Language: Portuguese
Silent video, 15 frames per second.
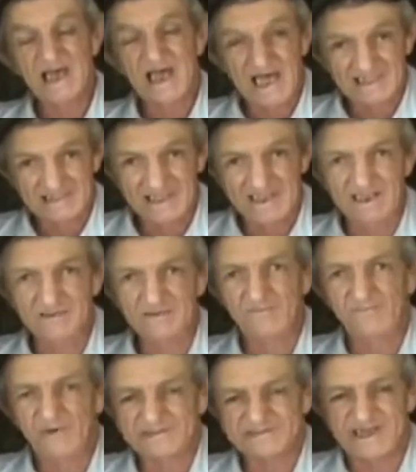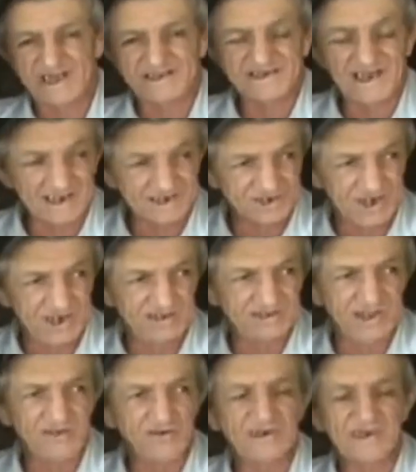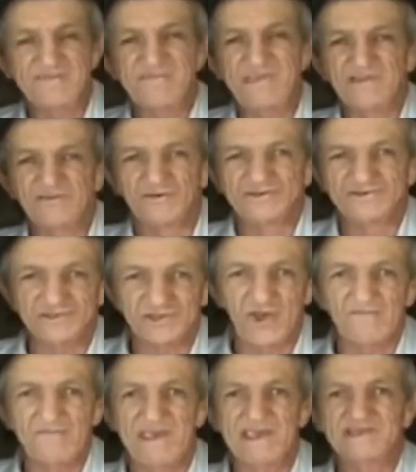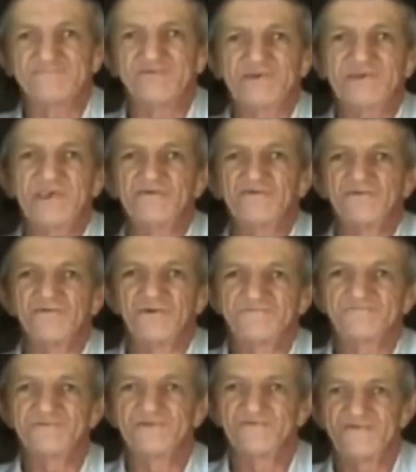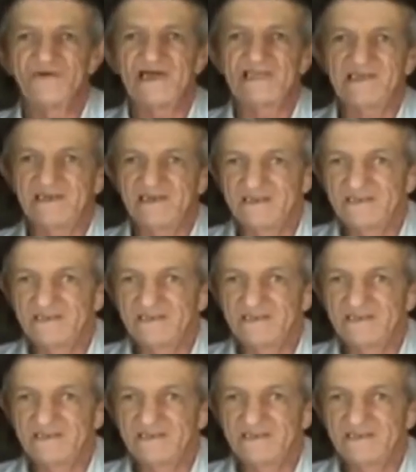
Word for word: a lei não protege a gente e o criminoso somente porque o corpo não fala.